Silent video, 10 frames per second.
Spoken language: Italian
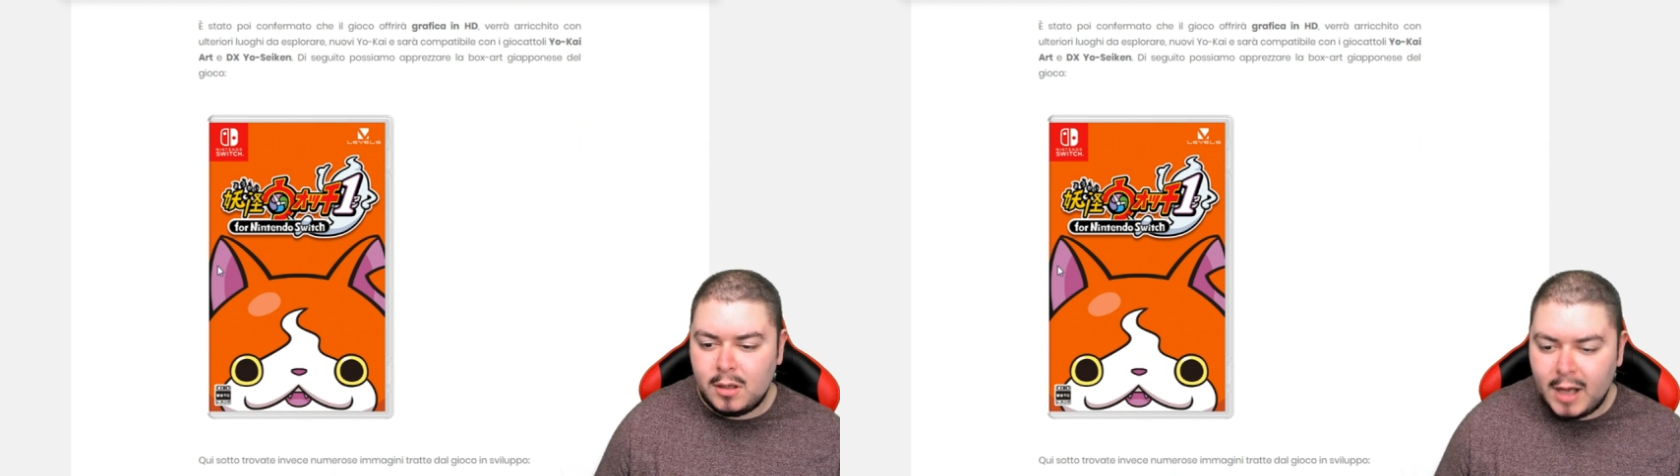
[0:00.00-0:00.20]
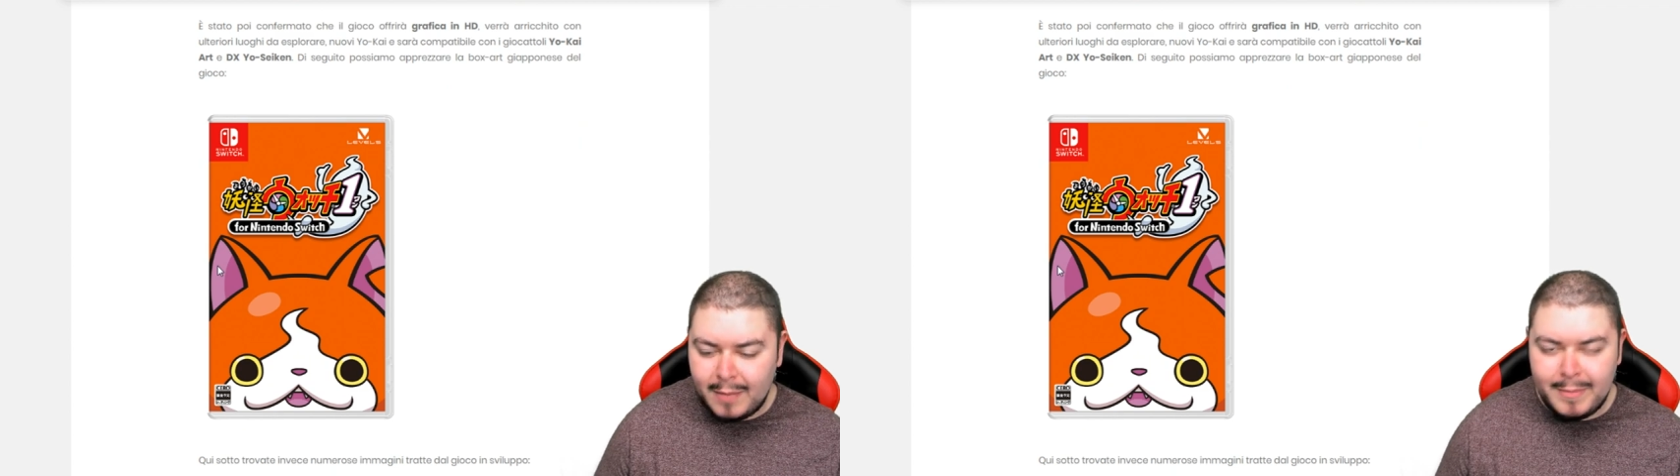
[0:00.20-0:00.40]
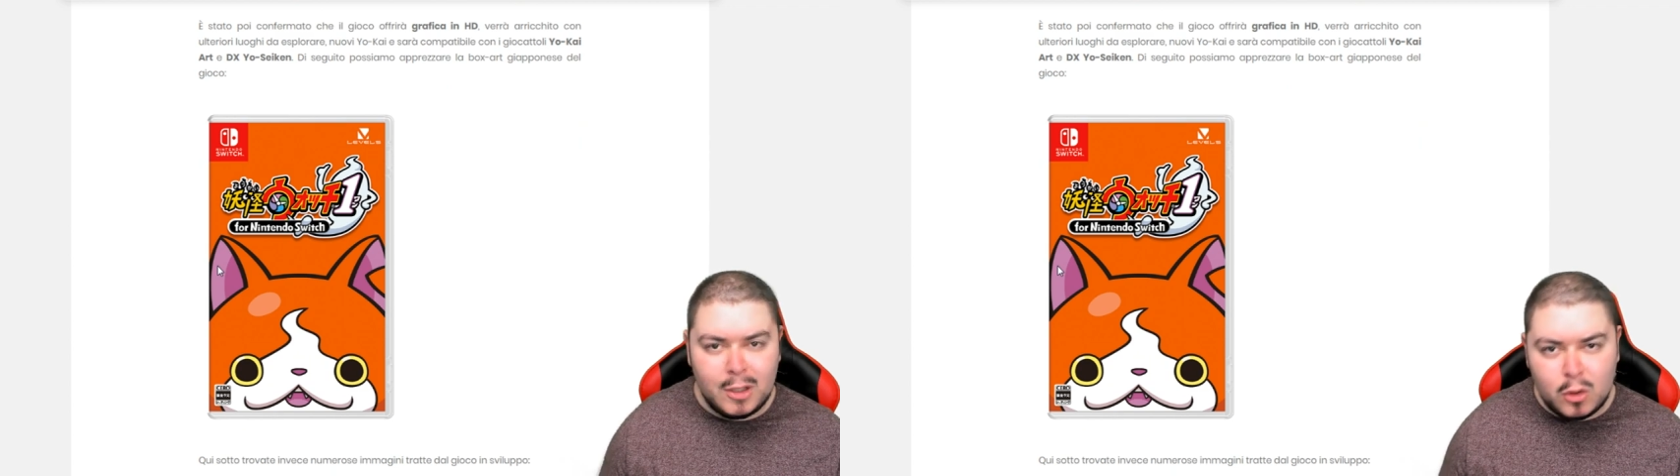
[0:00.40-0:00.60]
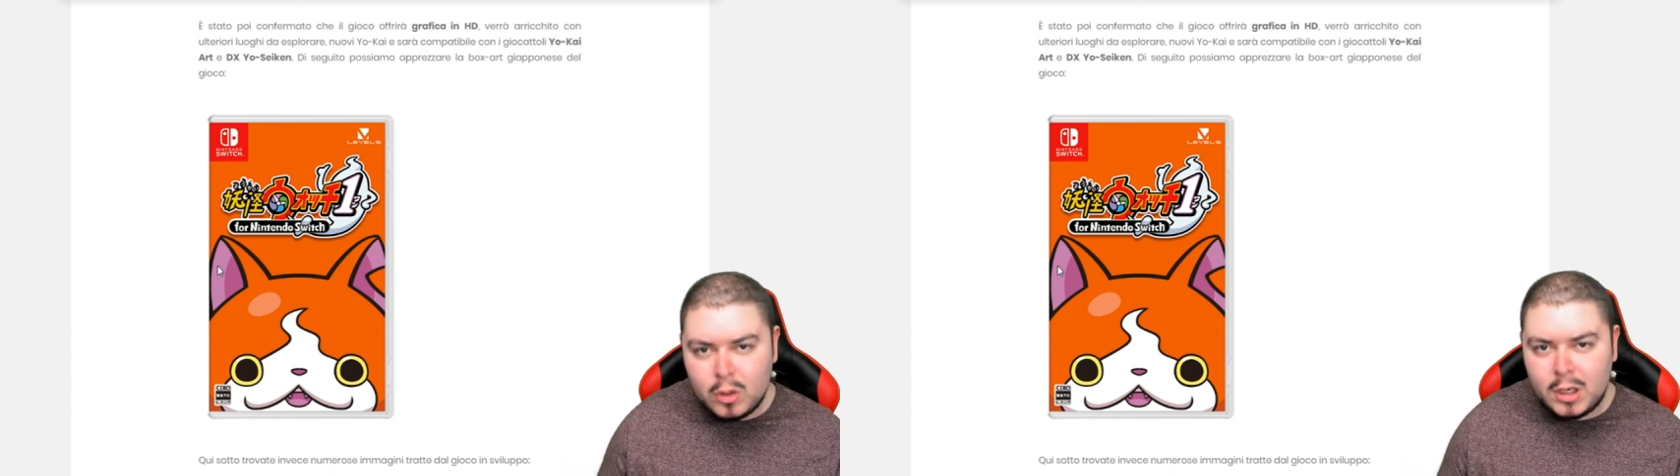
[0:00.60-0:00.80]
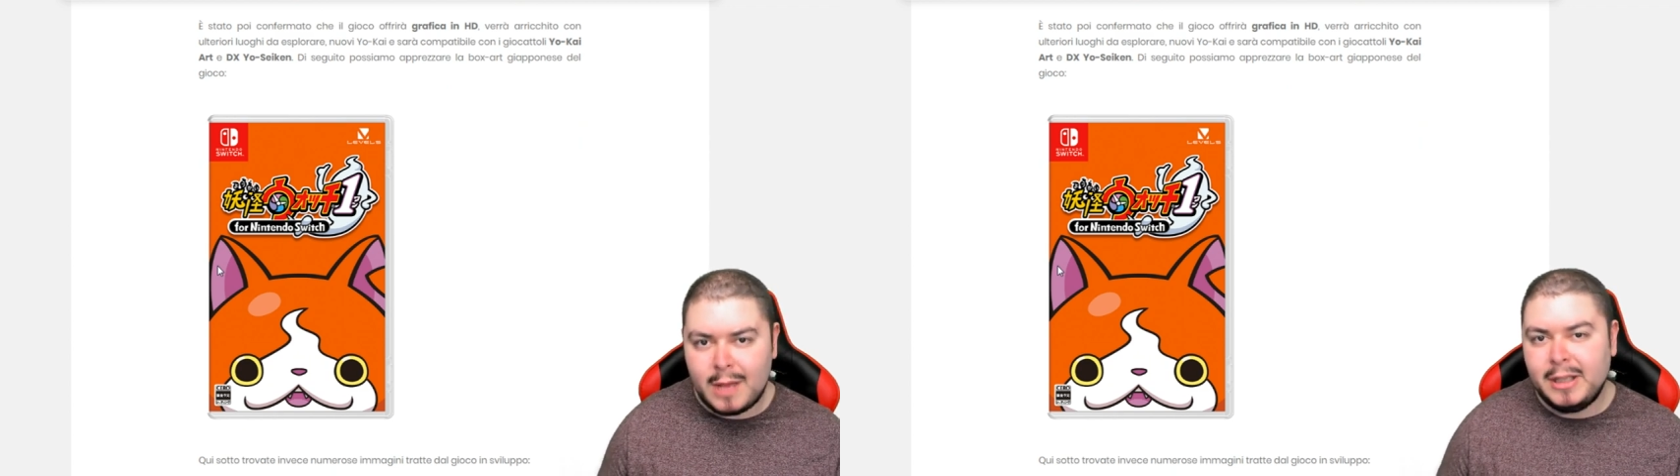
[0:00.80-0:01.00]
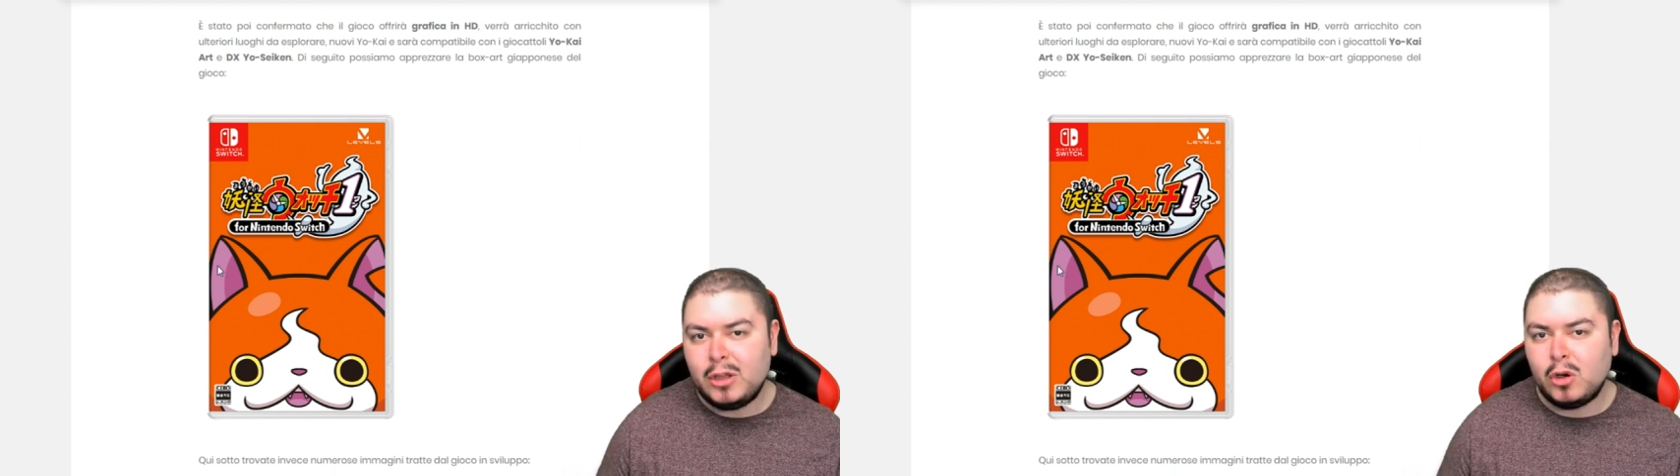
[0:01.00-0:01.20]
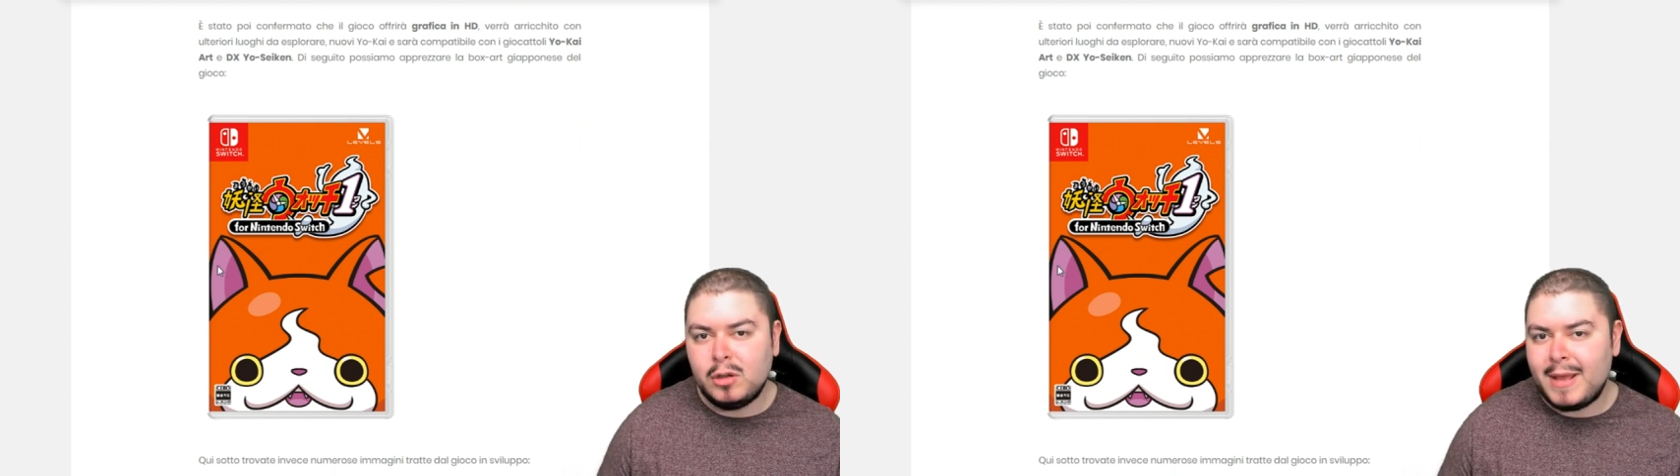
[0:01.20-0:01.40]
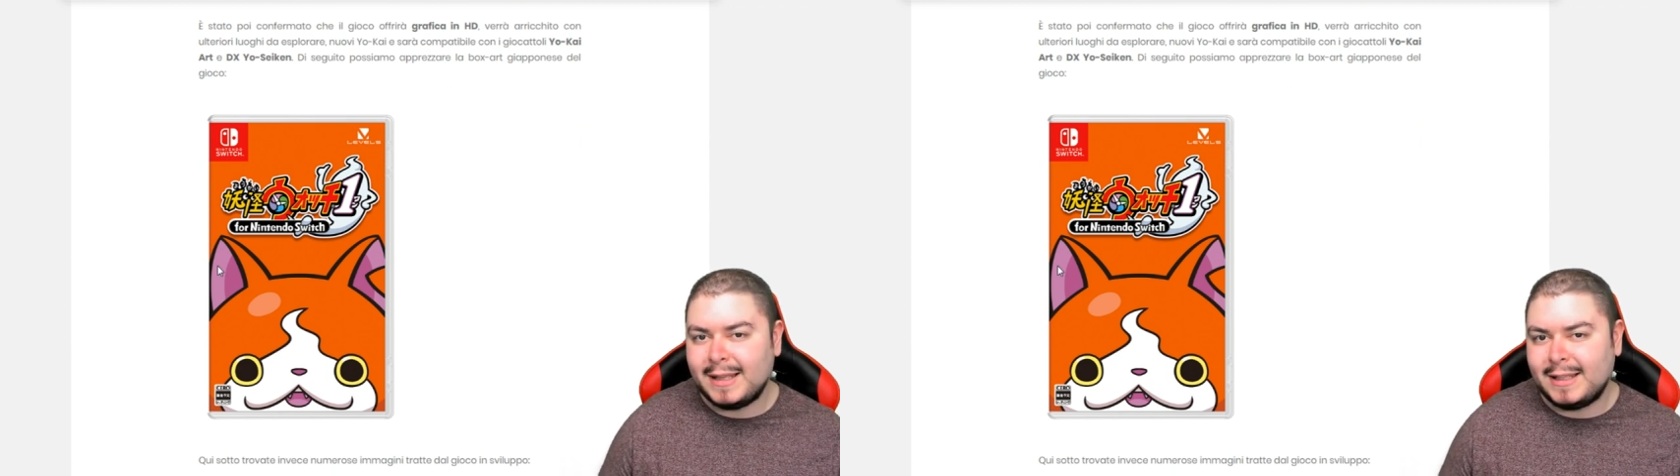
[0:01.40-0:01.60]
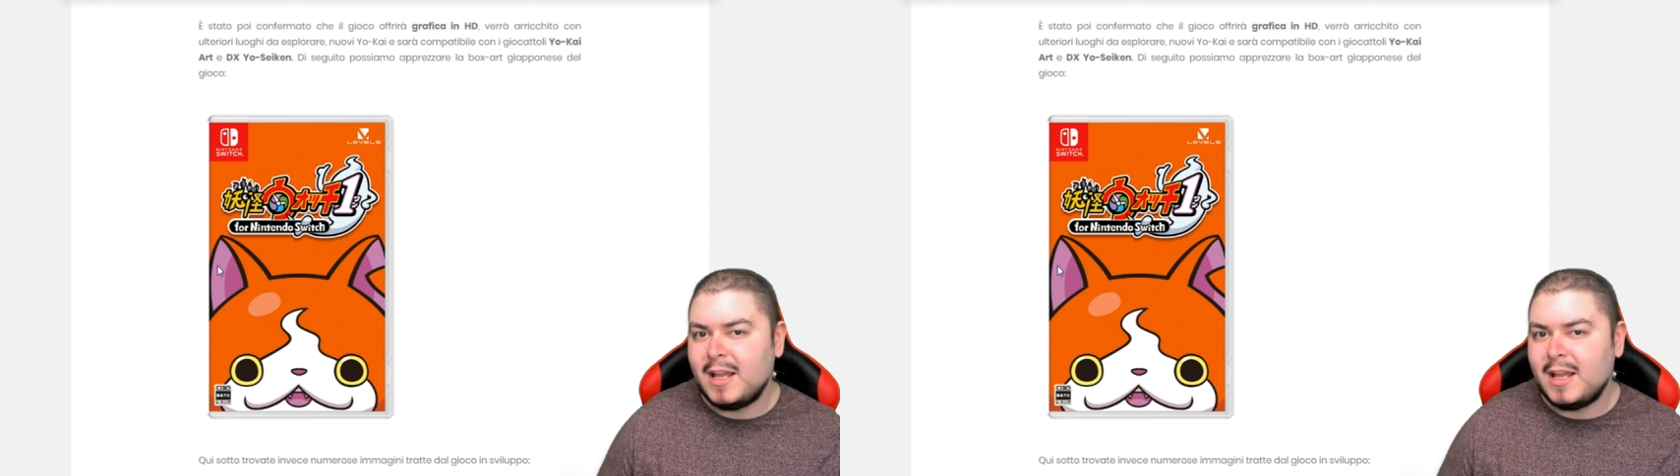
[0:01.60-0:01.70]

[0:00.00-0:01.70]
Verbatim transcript: almeno un capitolo merita